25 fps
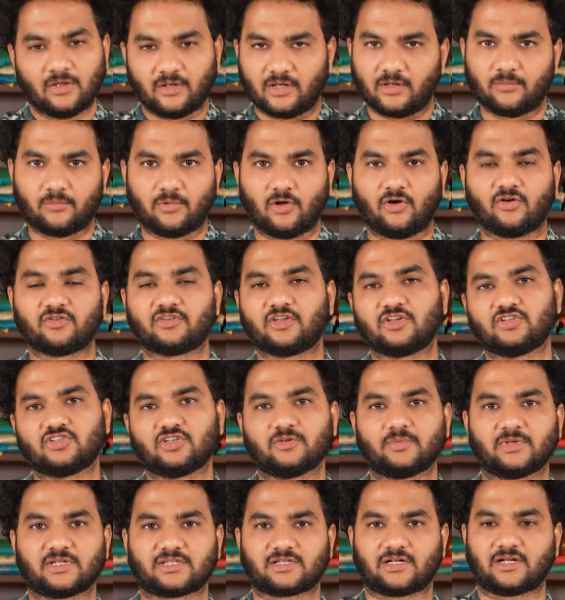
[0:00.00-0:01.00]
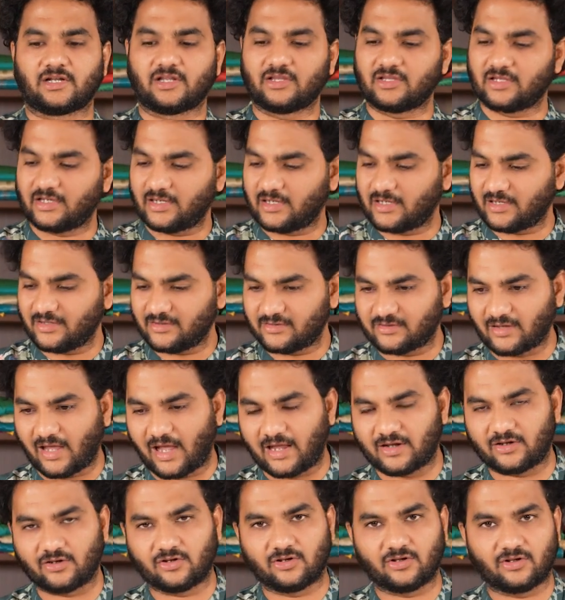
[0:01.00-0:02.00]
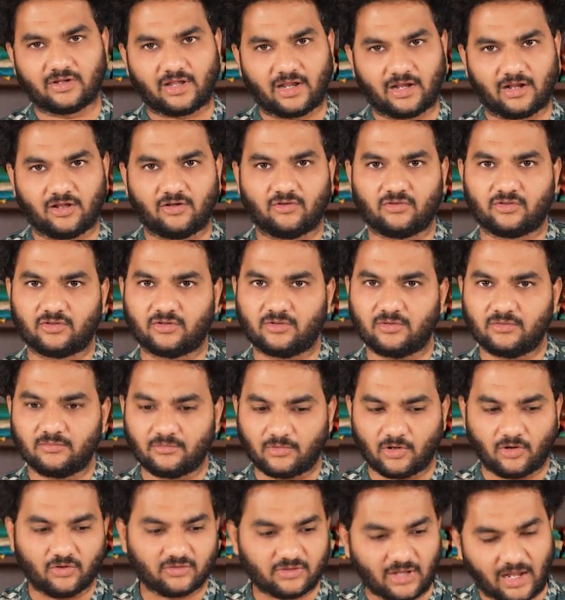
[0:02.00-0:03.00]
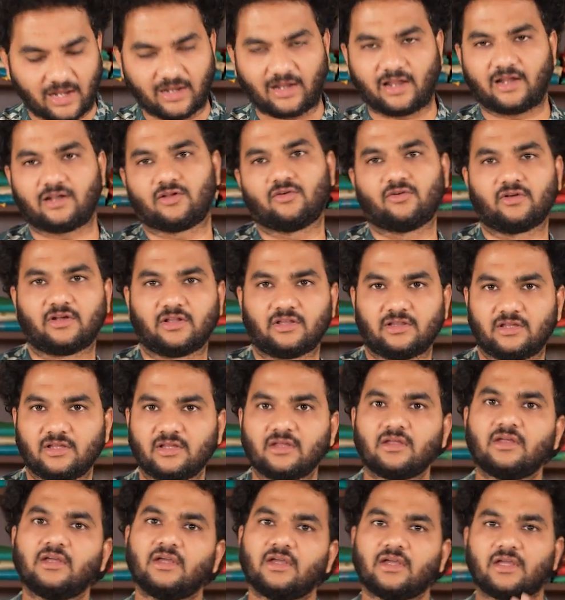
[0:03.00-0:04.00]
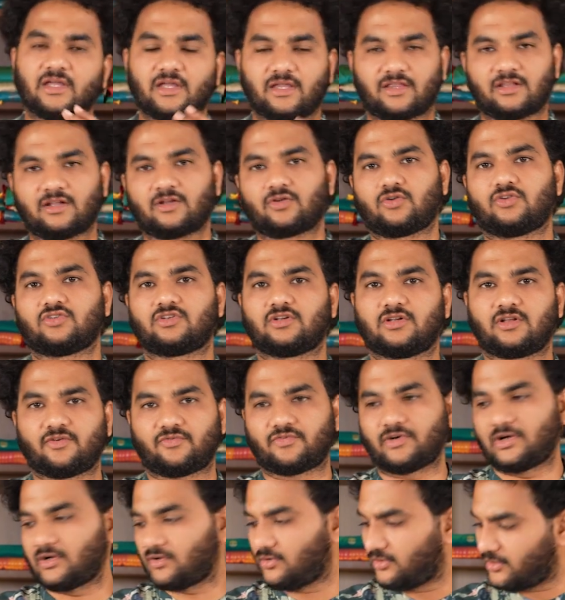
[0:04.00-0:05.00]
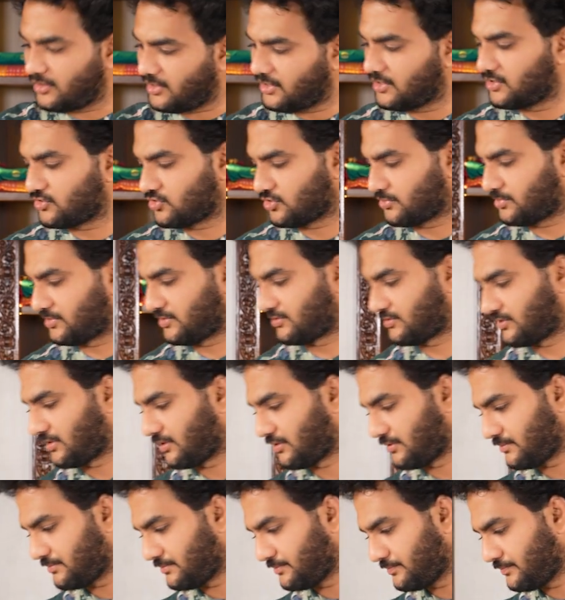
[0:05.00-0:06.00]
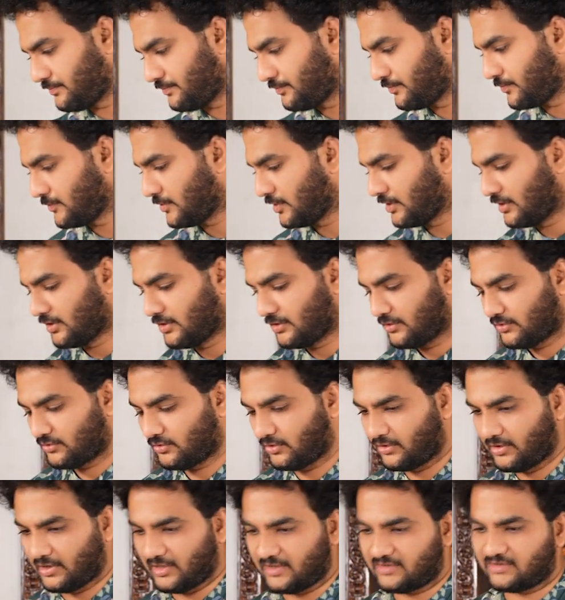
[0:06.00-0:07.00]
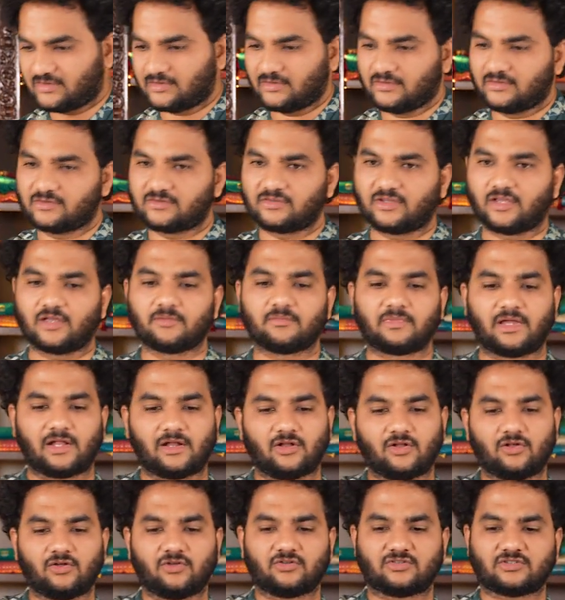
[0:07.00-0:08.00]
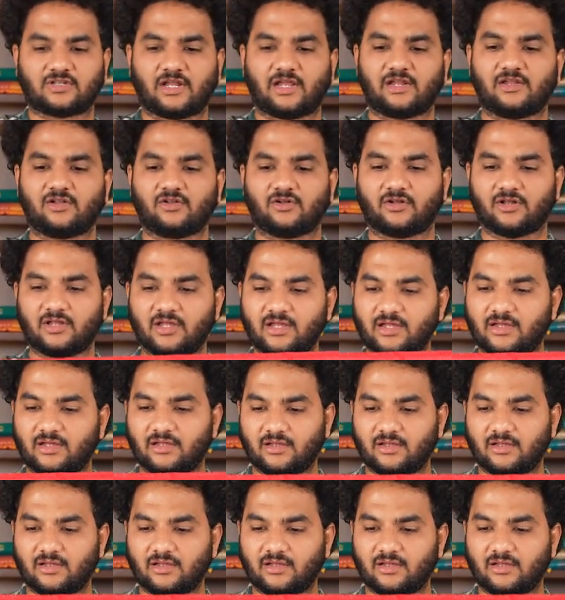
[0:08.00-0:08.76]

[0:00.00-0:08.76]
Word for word: నేను బ్లౌజ్ ఏం చూపించట్లేదు ఎందుకంటే శారీలో ఎలా ఉందో బ్లౌజ్ అలానే ఉంటుంది ఏదైనా కొంచెం డిఫరెంట్ ఉంటే నేను చూపిస్తాను సో నెక్స్ట్ సేమ్ ఎల్లో స్టైల్లోనే